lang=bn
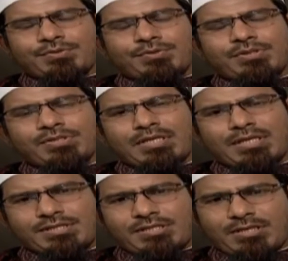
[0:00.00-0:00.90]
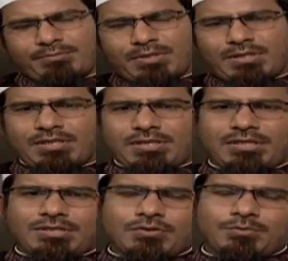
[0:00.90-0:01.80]
শুরুতে জানাচ্ছি
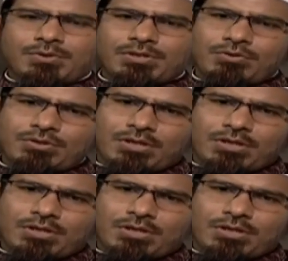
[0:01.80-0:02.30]
আপনাদেরকে শুভেচ্ছা ও